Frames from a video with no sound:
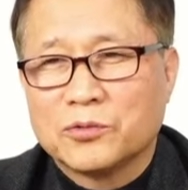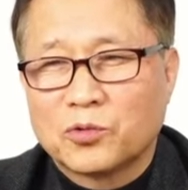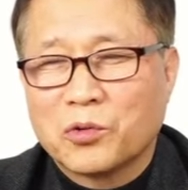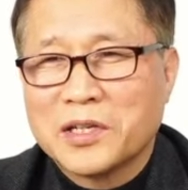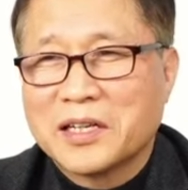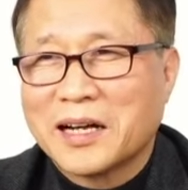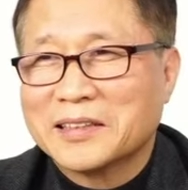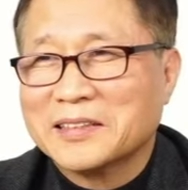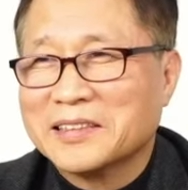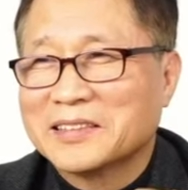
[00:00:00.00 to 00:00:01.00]

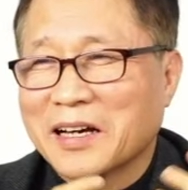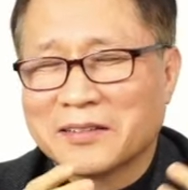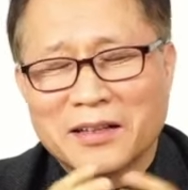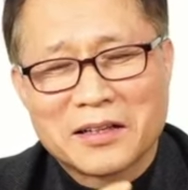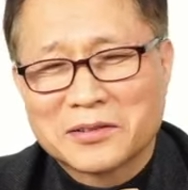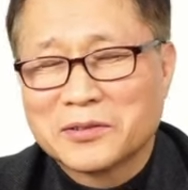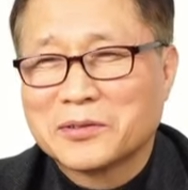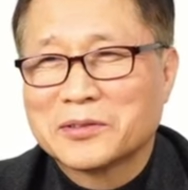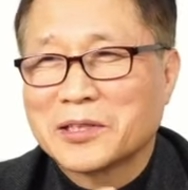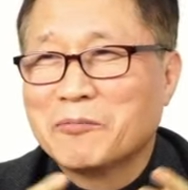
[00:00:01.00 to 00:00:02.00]
독일이라든지 다른
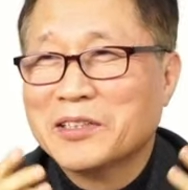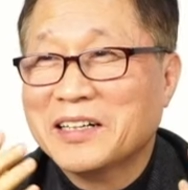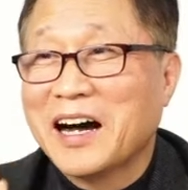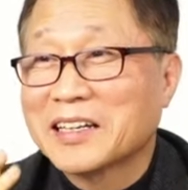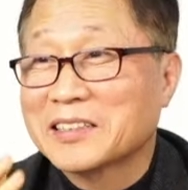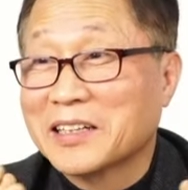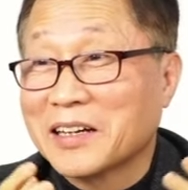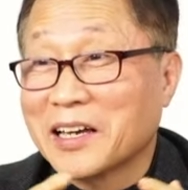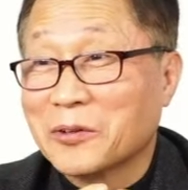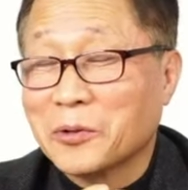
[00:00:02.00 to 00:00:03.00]
나라에서는 참의하게
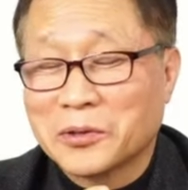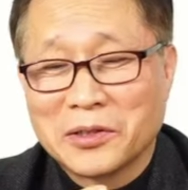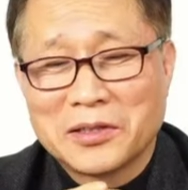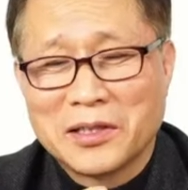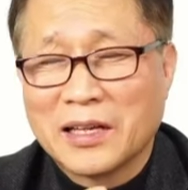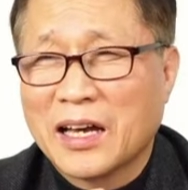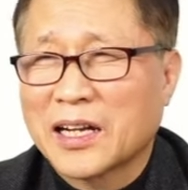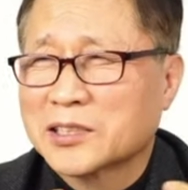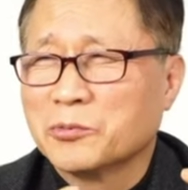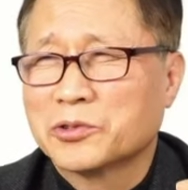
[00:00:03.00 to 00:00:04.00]
생각했고 특히
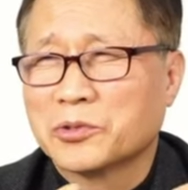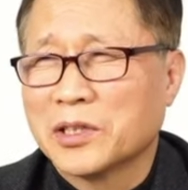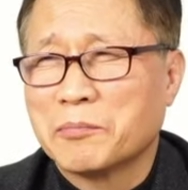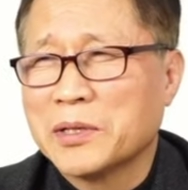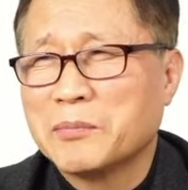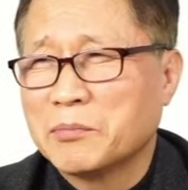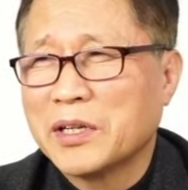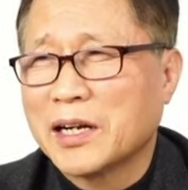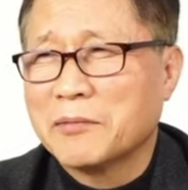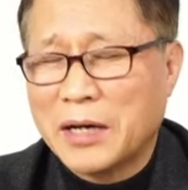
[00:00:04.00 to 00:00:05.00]
에라스무스도
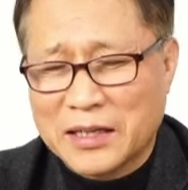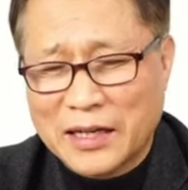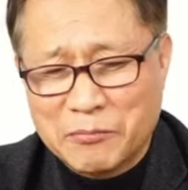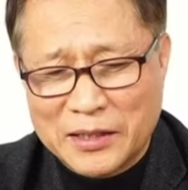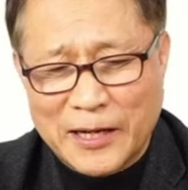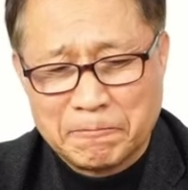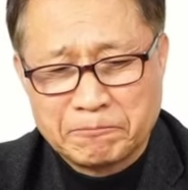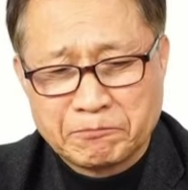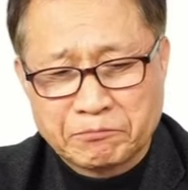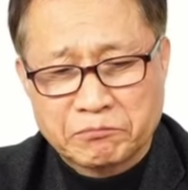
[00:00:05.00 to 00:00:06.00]
비난을 많이 합니다.
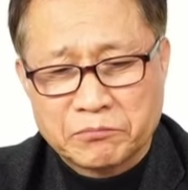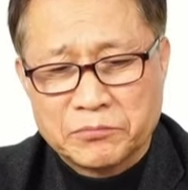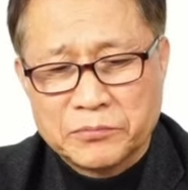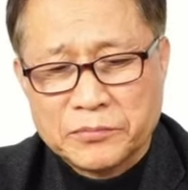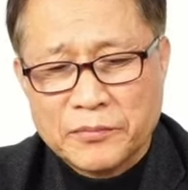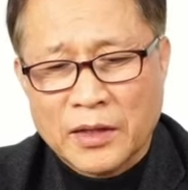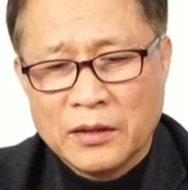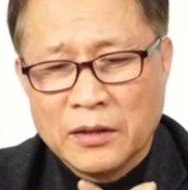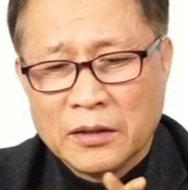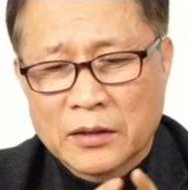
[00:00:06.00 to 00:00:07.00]

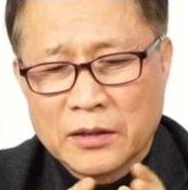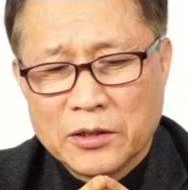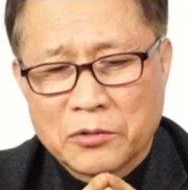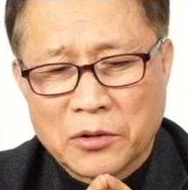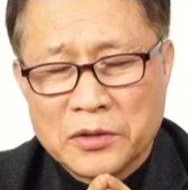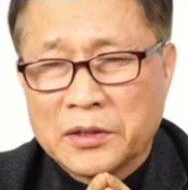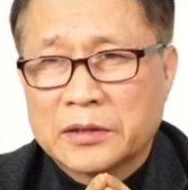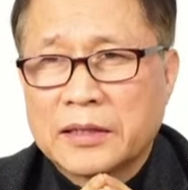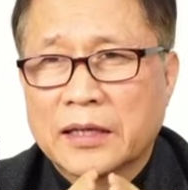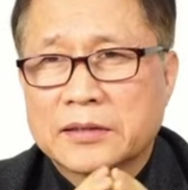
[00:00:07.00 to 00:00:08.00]
그리고
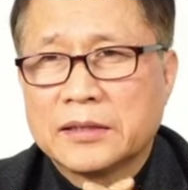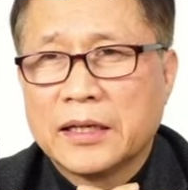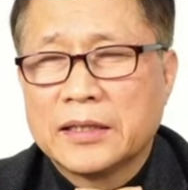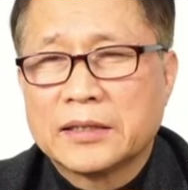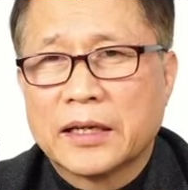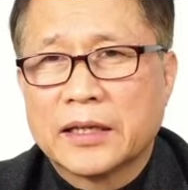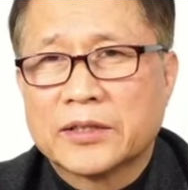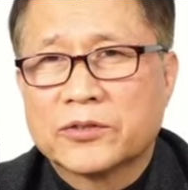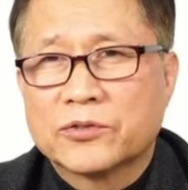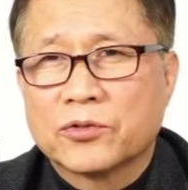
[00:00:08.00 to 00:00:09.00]
그 당시에
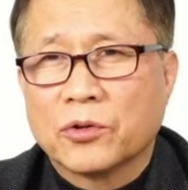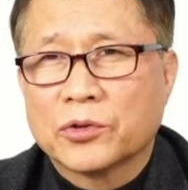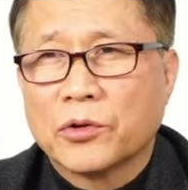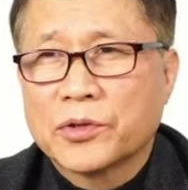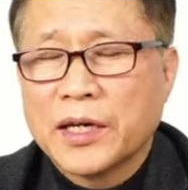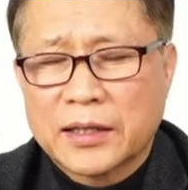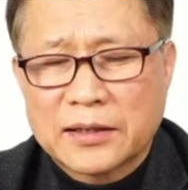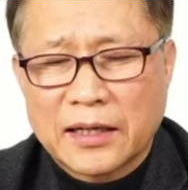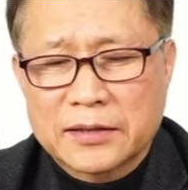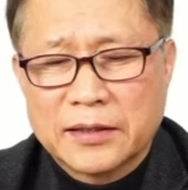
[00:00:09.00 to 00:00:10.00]
이제 종교 개혁
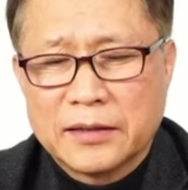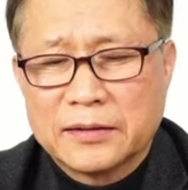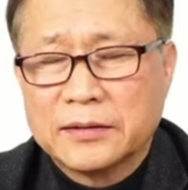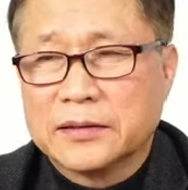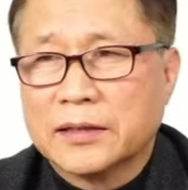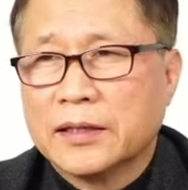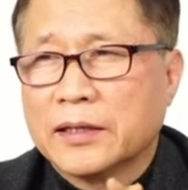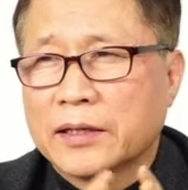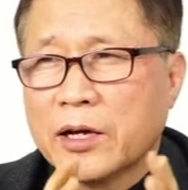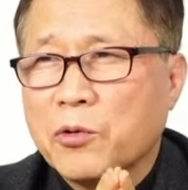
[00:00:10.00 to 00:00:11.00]
당시에는
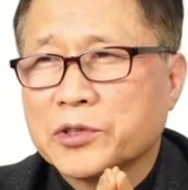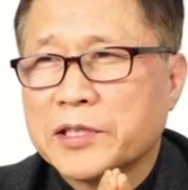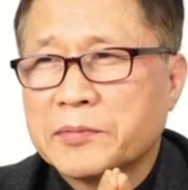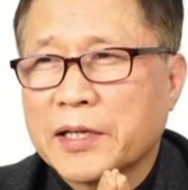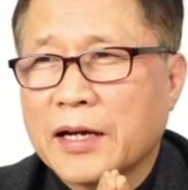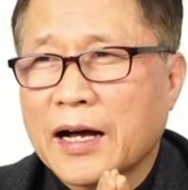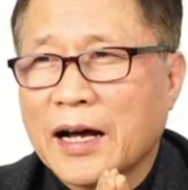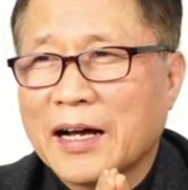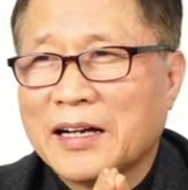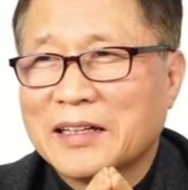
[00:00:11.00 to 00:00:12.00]
레오
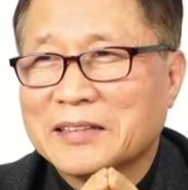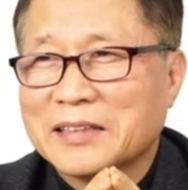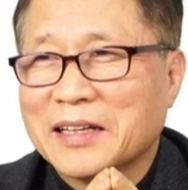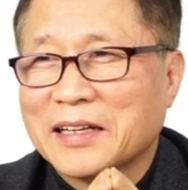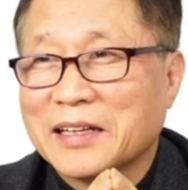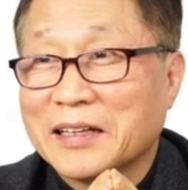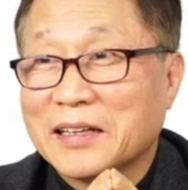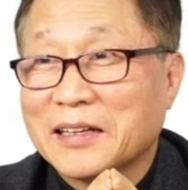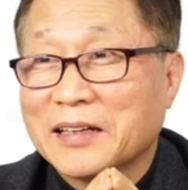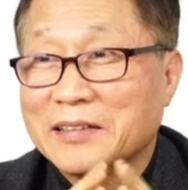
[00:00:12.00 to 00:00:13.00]
10세가 이제
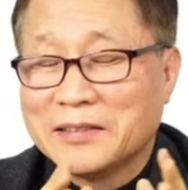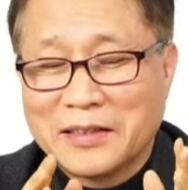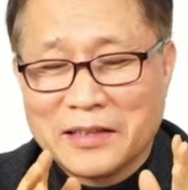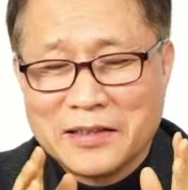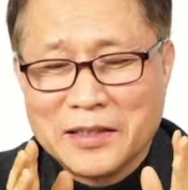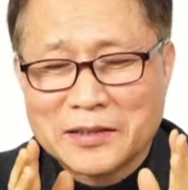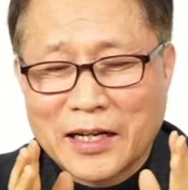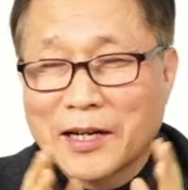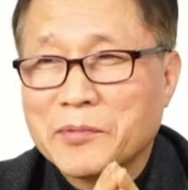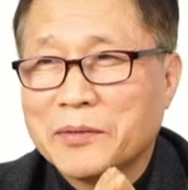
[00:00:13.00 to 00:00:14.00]
했는데 이
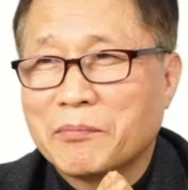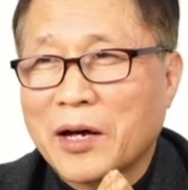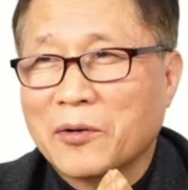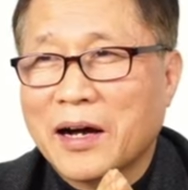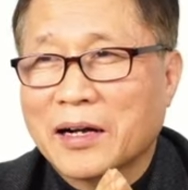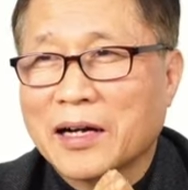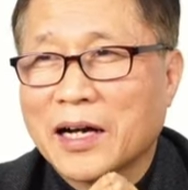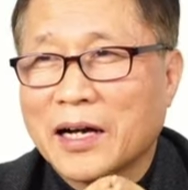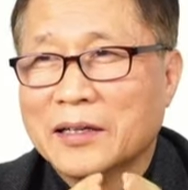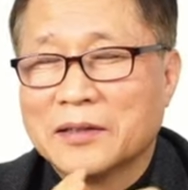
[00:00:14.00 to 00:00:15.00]
사람이 바로
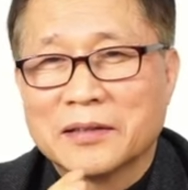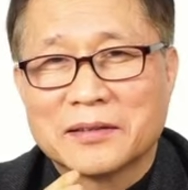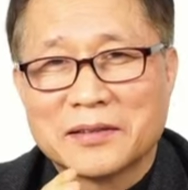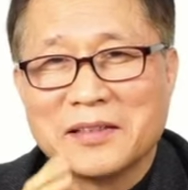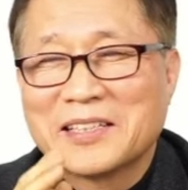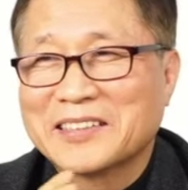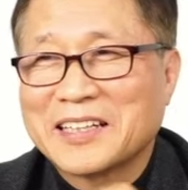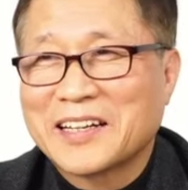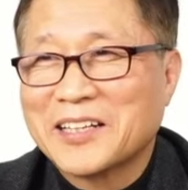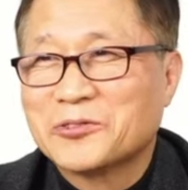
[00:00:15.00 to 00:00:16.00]
아까 그
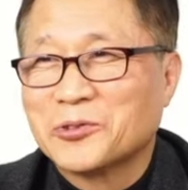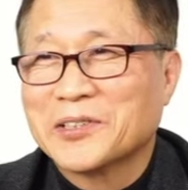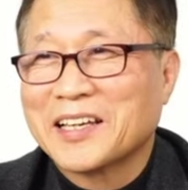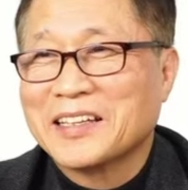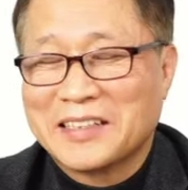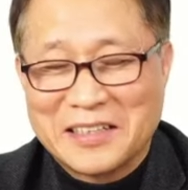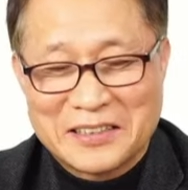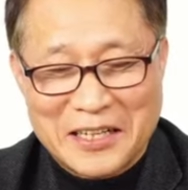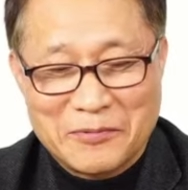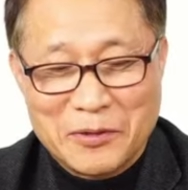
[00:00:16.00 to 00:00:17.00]
13살에 주기경이 된
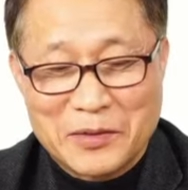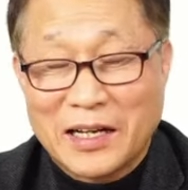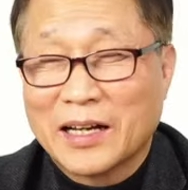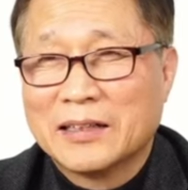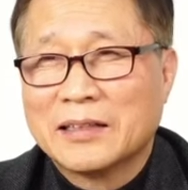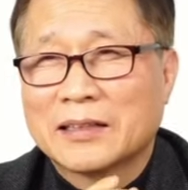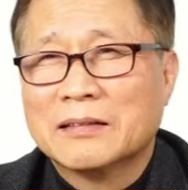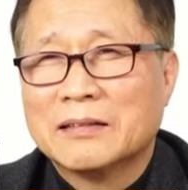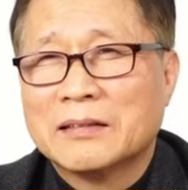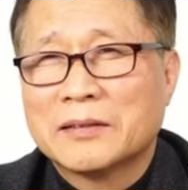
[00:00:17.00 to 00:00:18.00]
사람입니다.
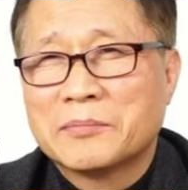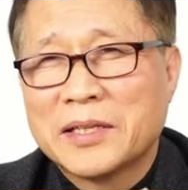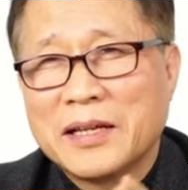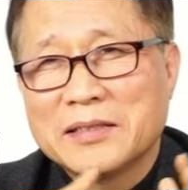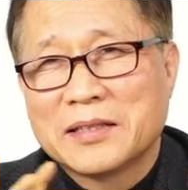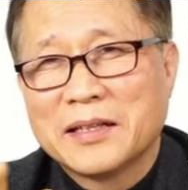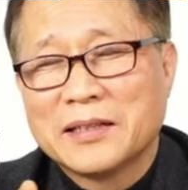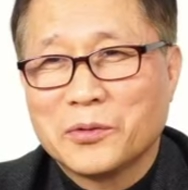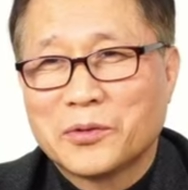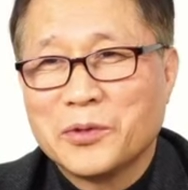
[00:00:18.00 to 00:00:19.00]

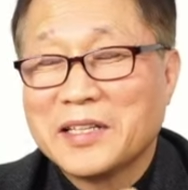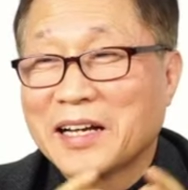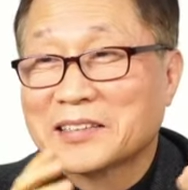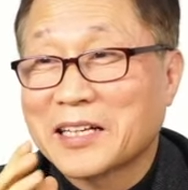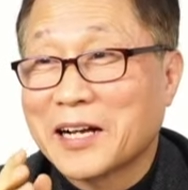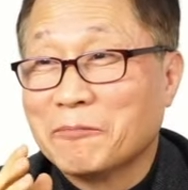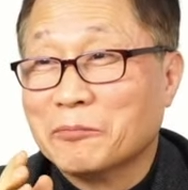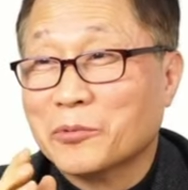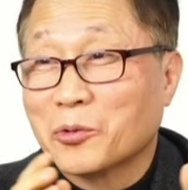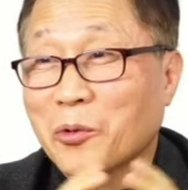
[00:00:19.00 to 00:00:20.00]
피렌체의 위대한
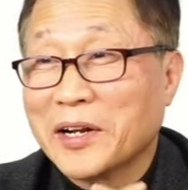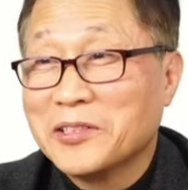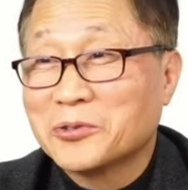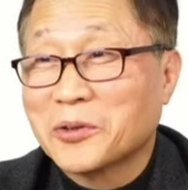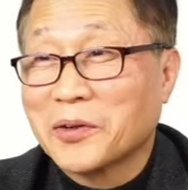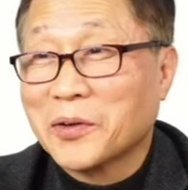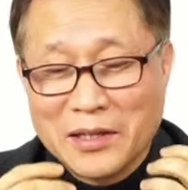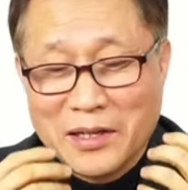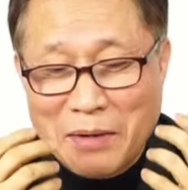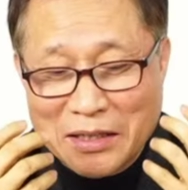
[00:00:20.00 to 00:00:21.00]
사람 로렌조
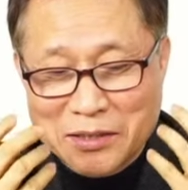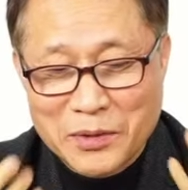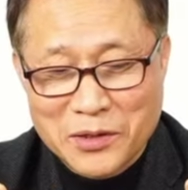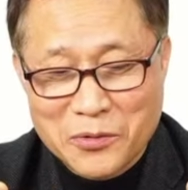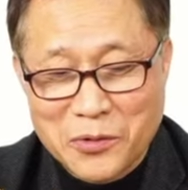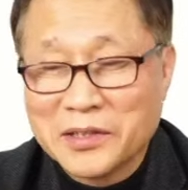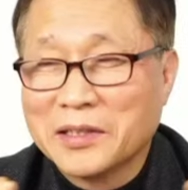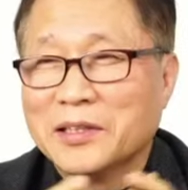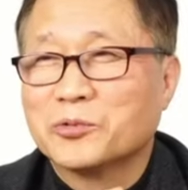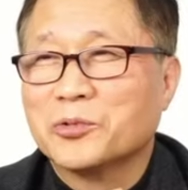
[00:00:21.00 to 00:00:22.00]
일 마치피코의
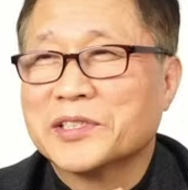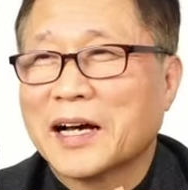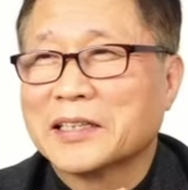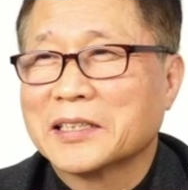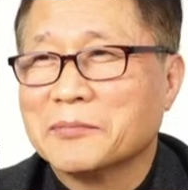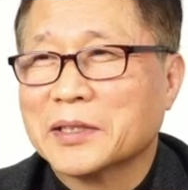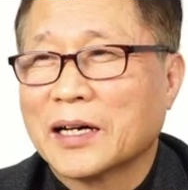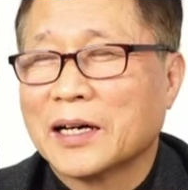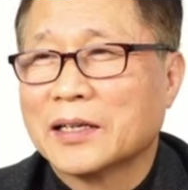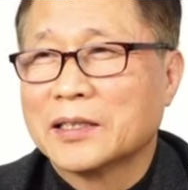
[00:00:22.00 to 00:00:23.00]
둘째 아들입니다.